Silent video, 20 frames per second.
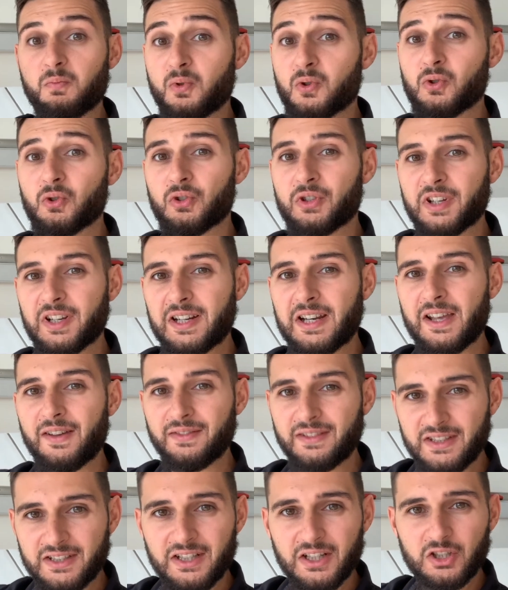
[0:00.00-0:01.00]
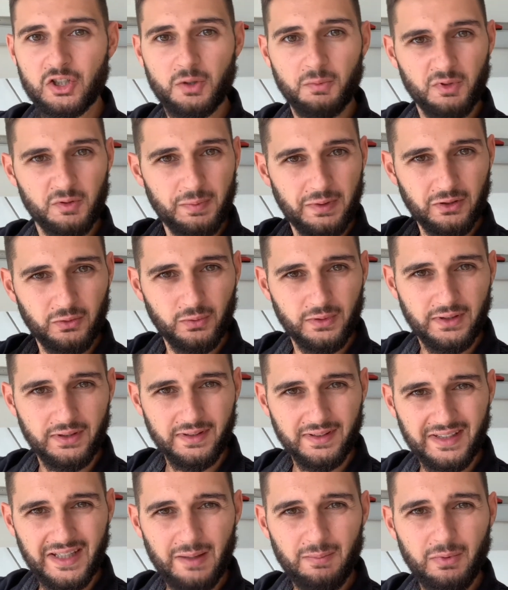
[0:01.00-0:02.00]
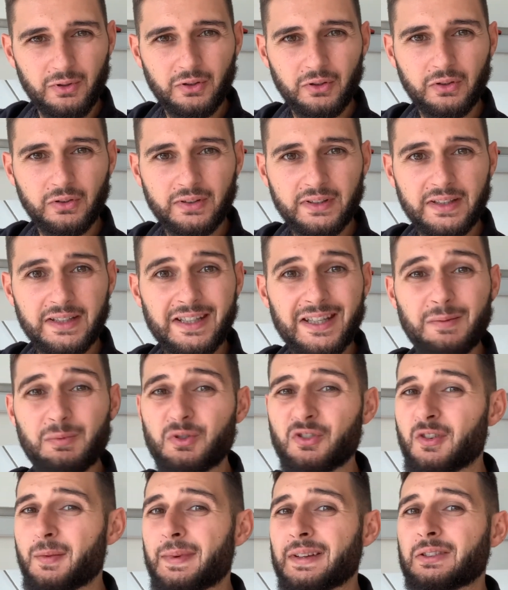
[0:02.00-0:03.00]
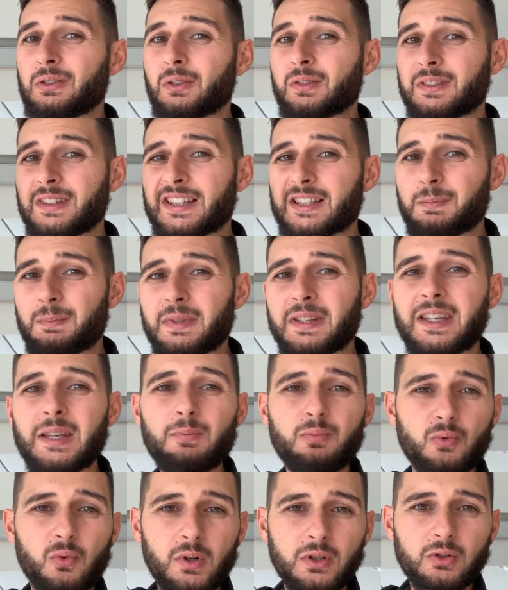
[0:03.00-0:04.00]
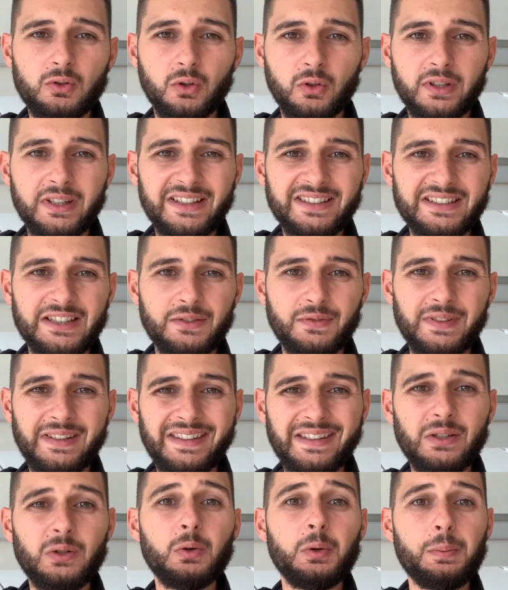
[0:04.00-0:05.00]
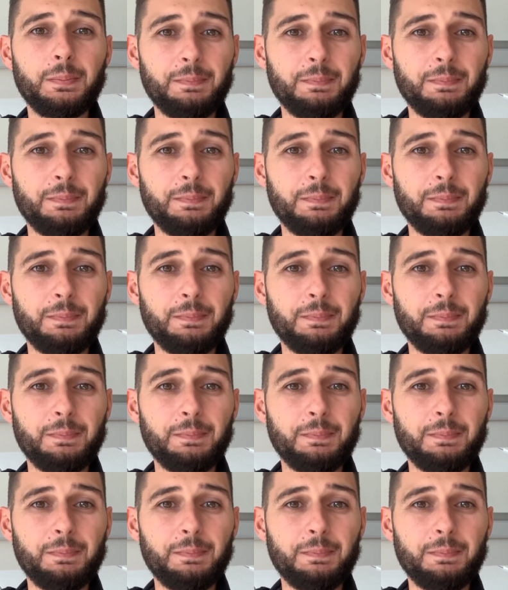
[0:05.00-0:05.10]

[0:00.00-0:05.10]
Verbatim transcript: Bonjour cher élève, déjà je commence par souhaiter une très bonne rentrée et puis je vais maintenant t'expliquer pourquoi tu regardes cette vidéo